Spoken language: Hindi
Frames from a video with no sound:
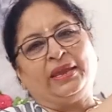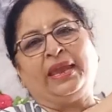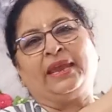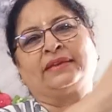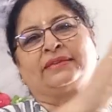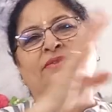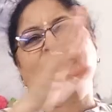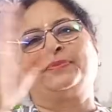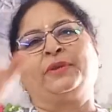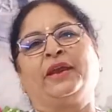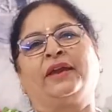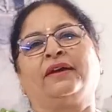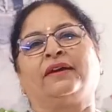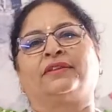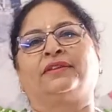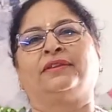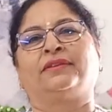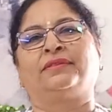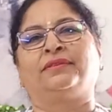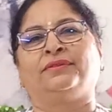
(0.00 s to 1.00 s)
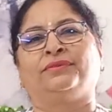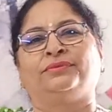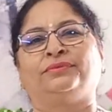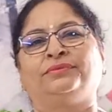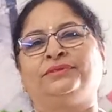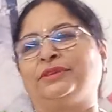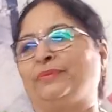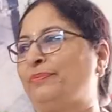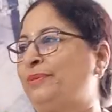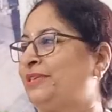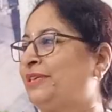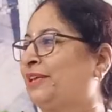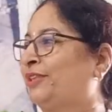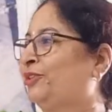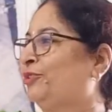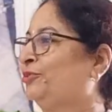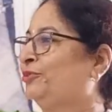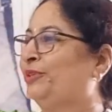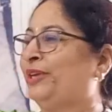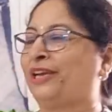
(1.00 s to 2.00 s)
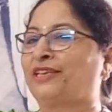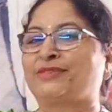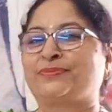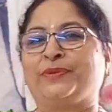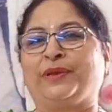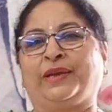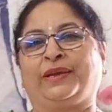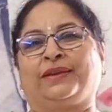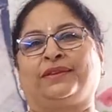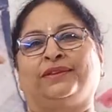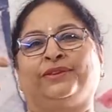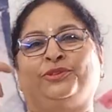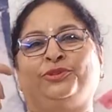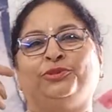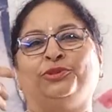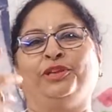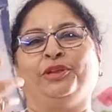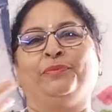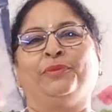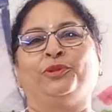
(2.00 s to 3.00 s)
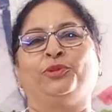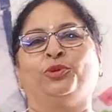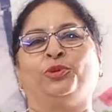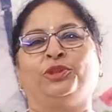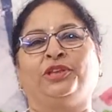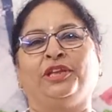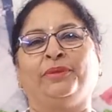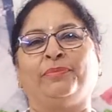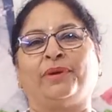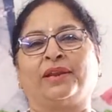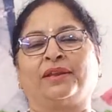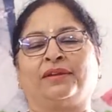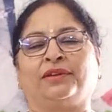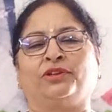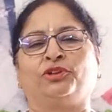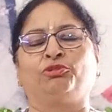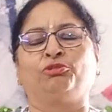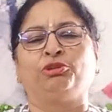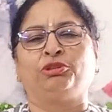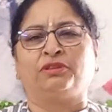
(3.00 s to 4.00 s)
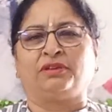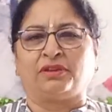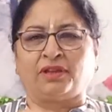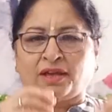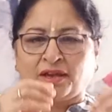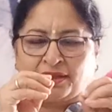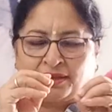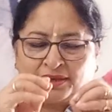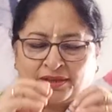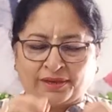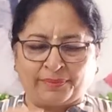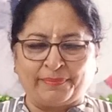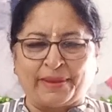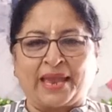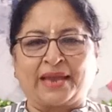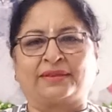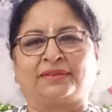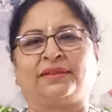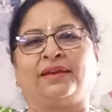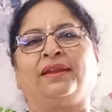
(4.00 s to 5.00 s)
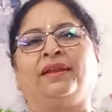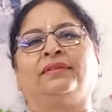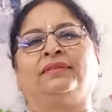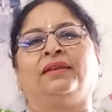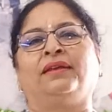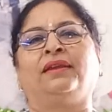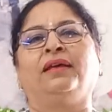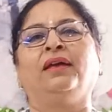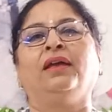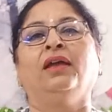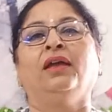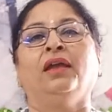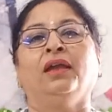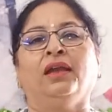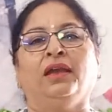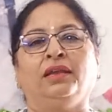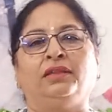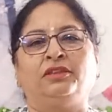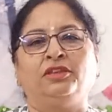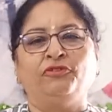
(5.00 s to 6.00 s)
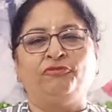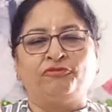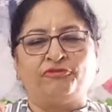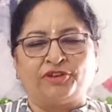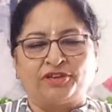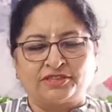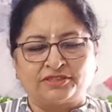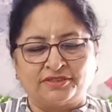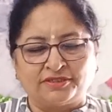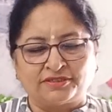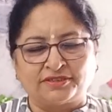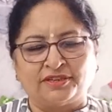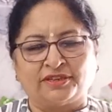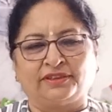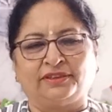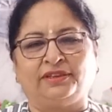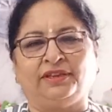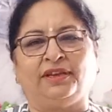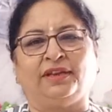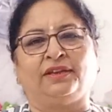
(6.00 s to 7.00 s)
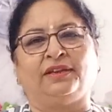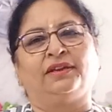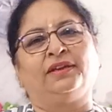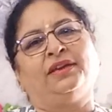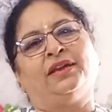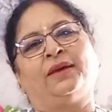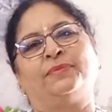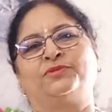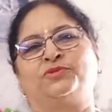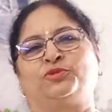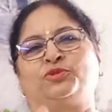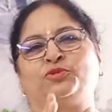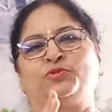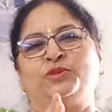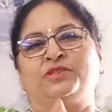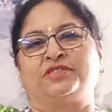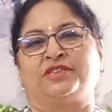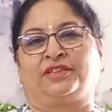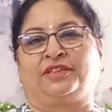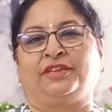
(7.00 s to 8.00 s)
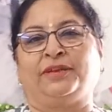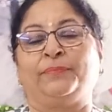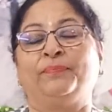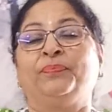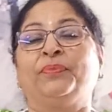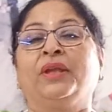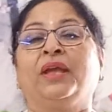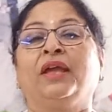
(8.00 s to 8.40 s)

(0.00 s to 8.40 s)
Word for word: एक स्प्रे कर देती हूँ जब भी जाती हूँ एक स्प्रे कर देती हूँ दिन में दो तीन बार कर देती हूँ इतना घर महकता रहता है ना इतनी फ्रेशनेस लगती है ना कि आप सोच नहीं सकते